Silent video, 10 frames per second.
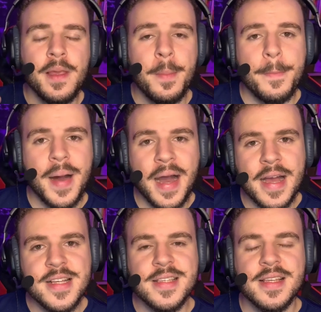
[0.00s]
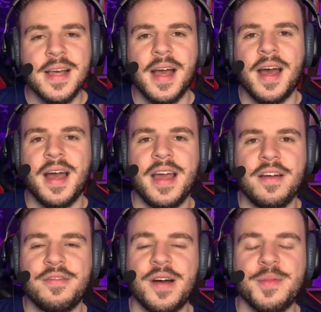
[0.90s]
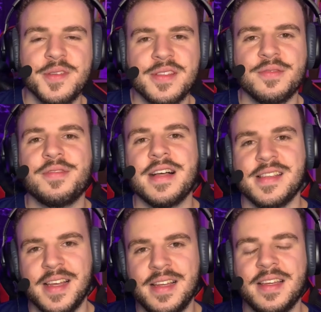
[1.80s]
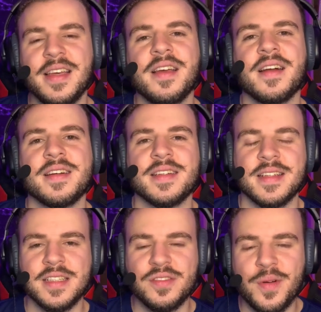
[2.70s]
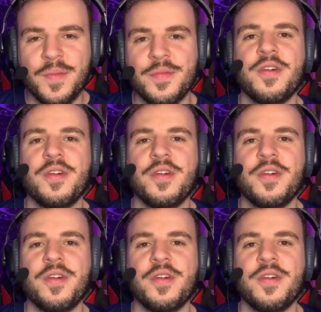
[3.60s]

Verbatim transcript: Mas é, vamos fazer ali, né, a gente vamos,